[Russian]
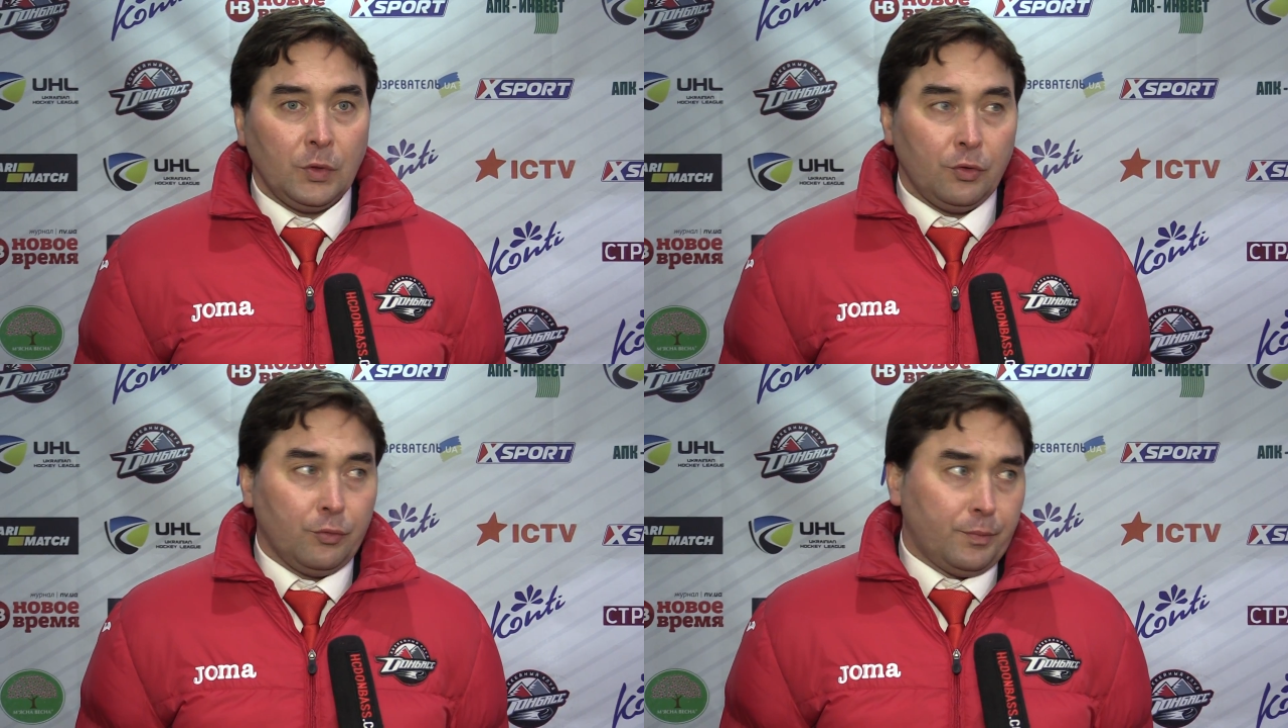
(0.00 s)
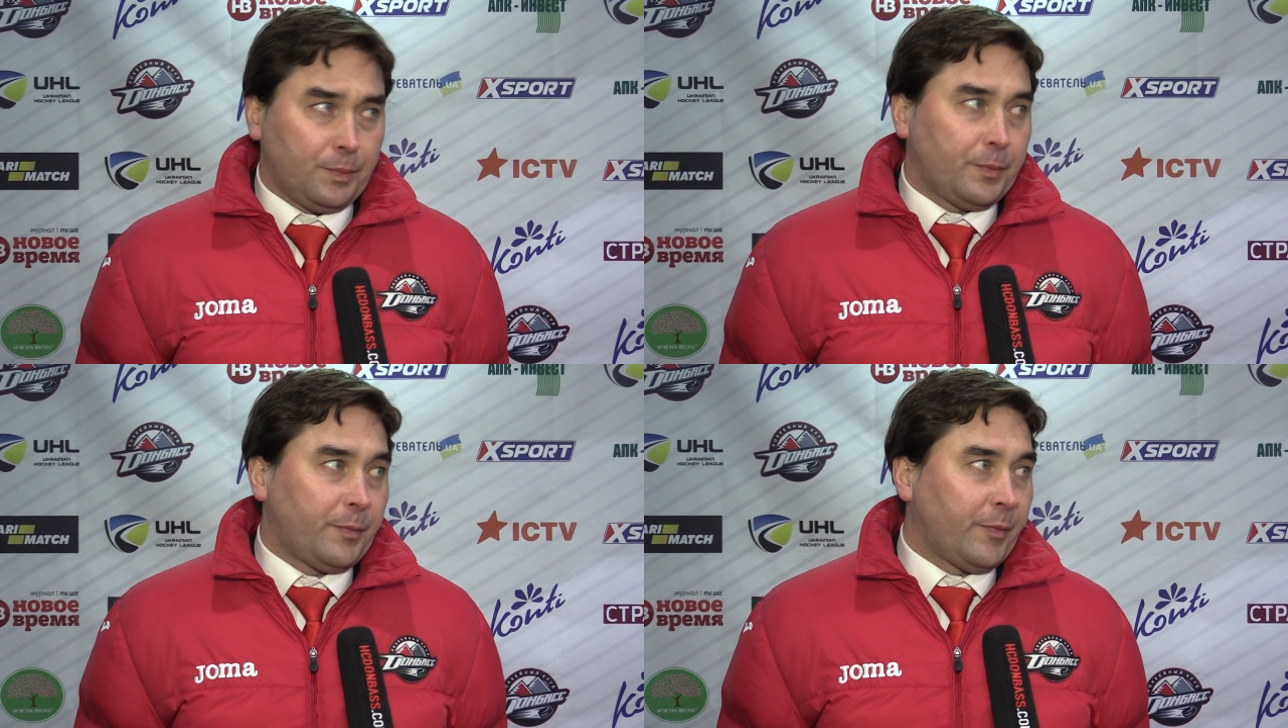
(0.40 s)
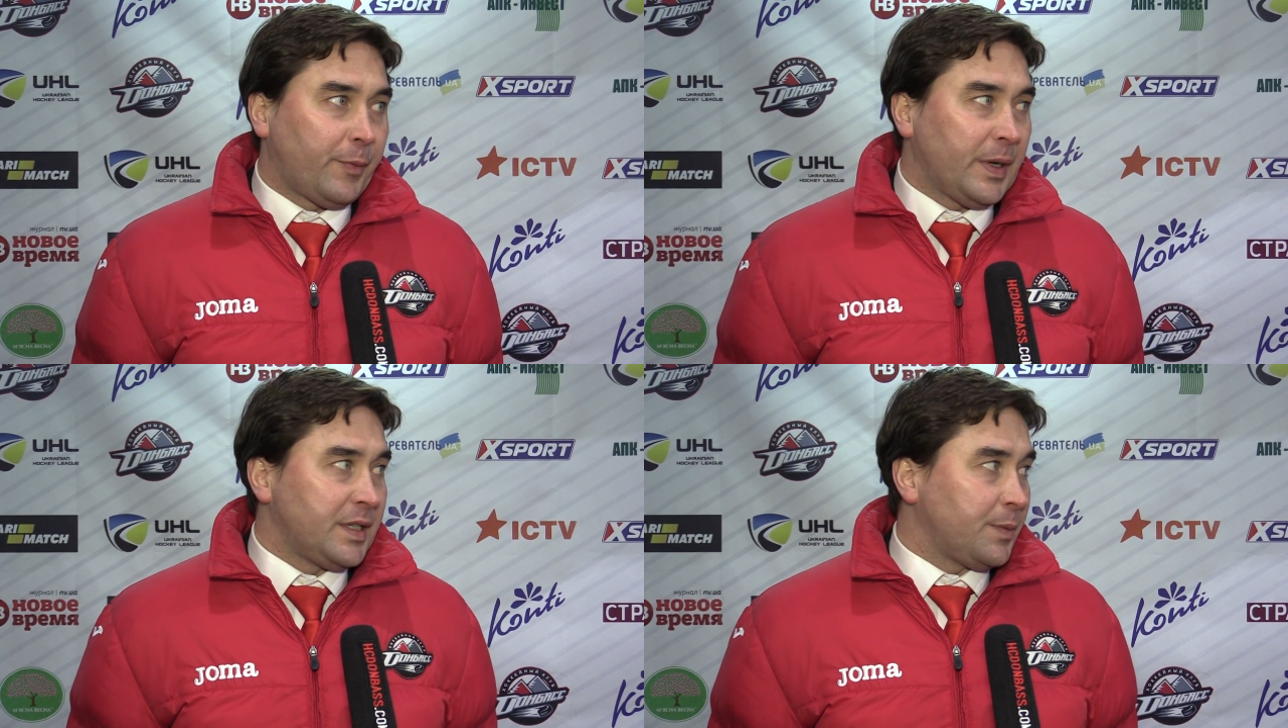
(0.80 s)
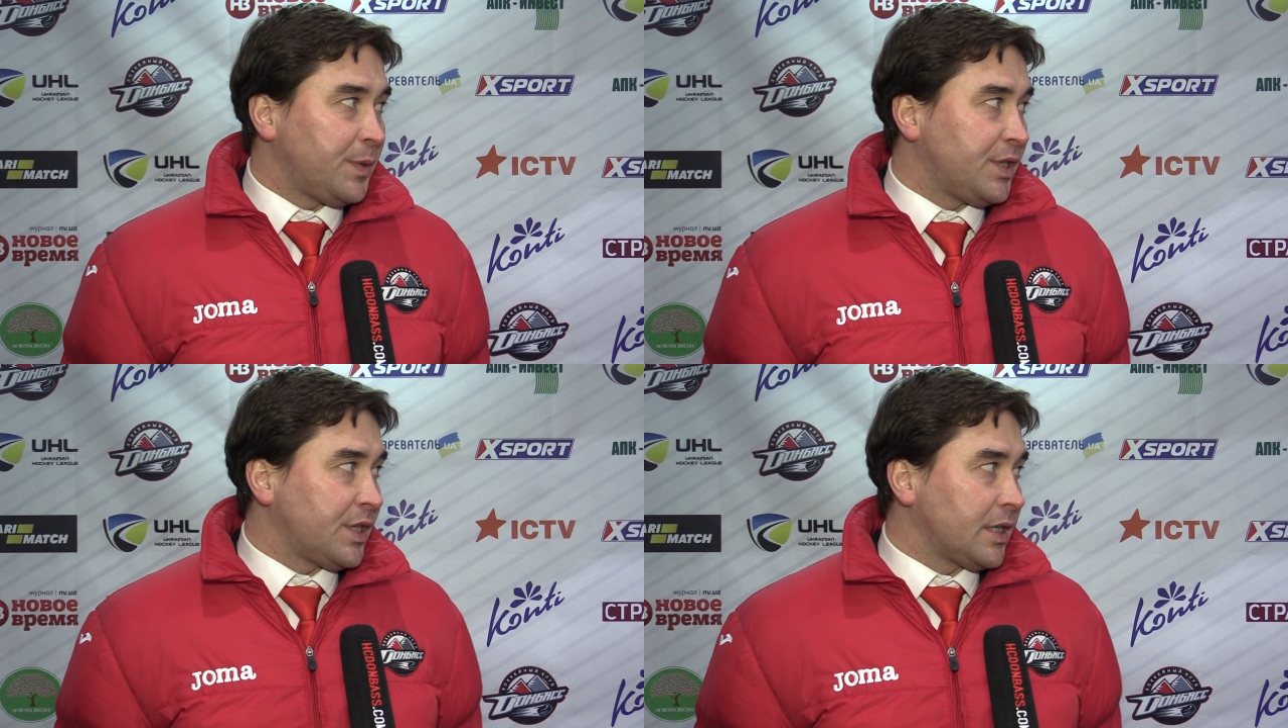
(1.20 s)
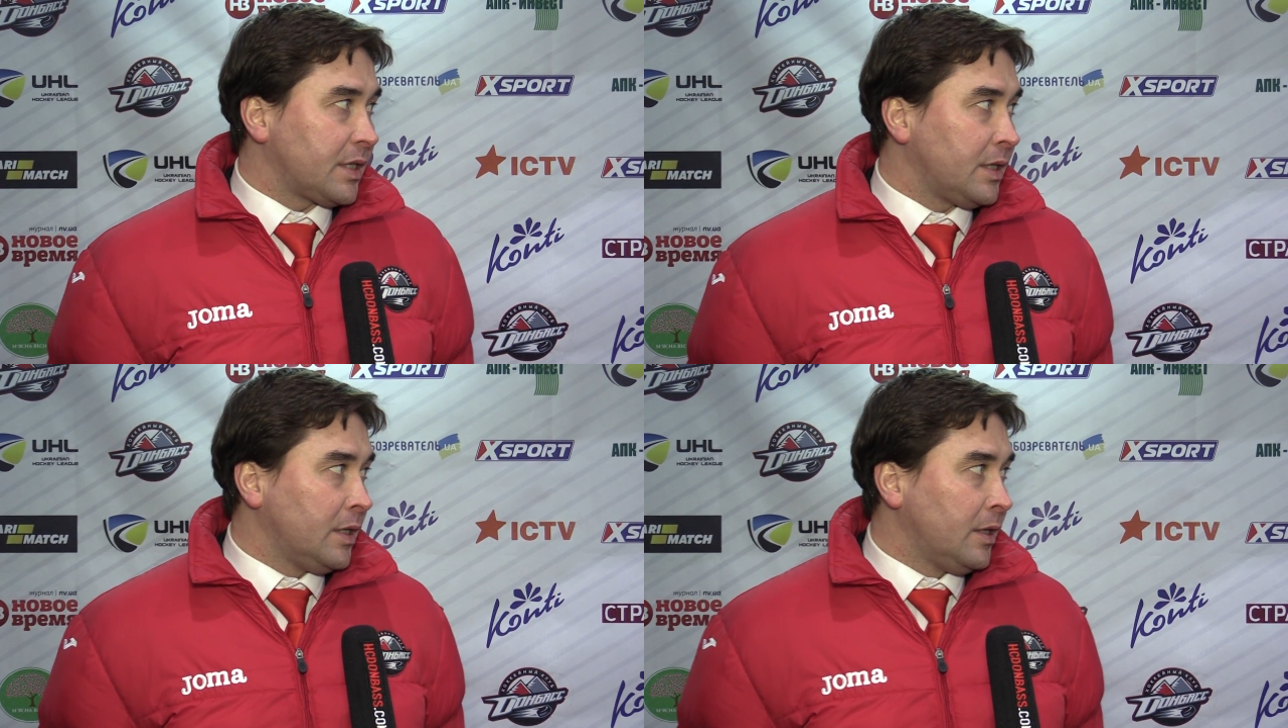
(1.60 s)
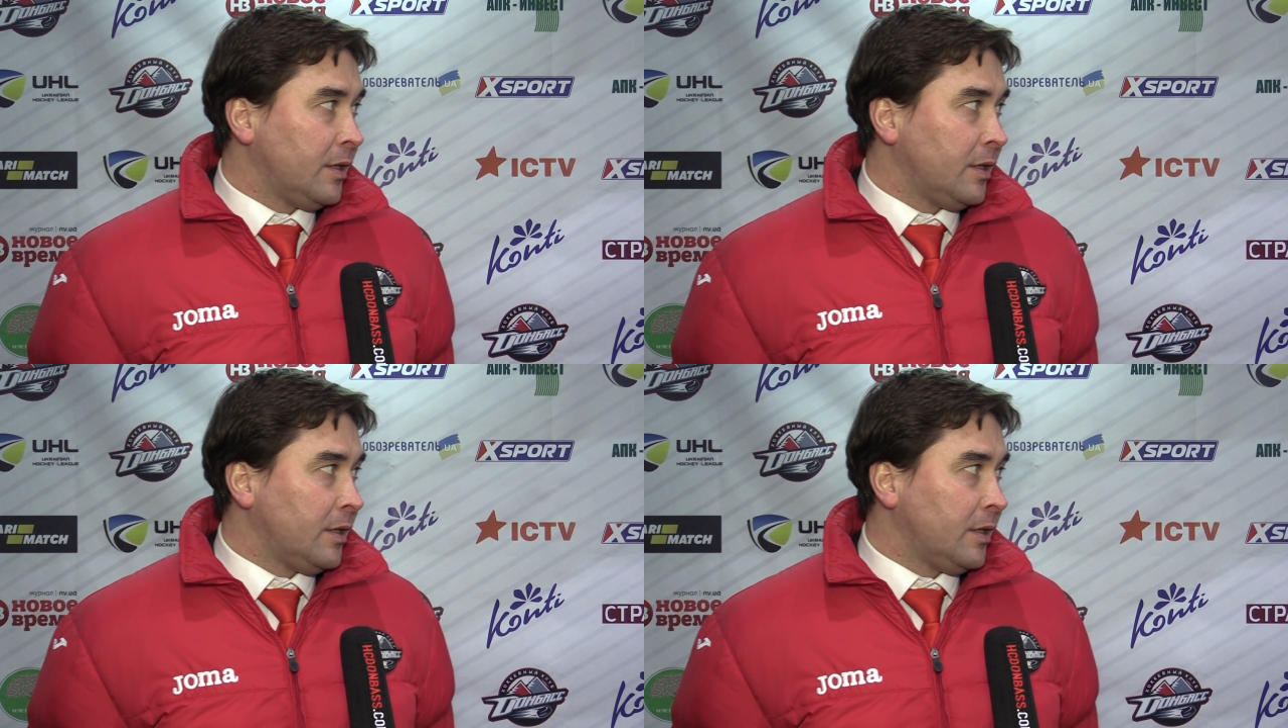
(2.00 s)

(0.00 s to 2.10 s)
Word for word: Ну, в принципе, сейчас